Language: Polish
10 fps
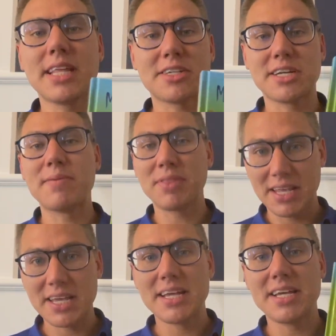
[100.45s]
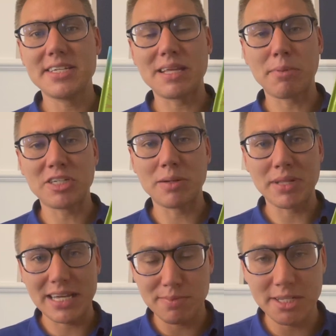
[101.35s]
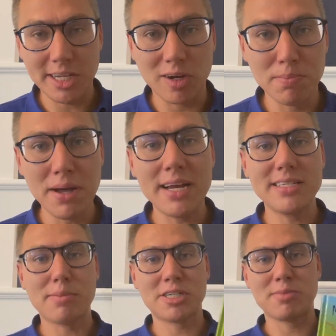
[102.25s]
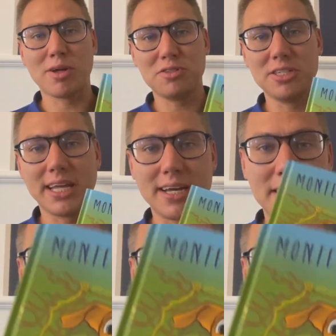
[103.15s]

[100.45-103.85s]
Także zapraszam na ekspertia.pl i zapraszam na odcinek.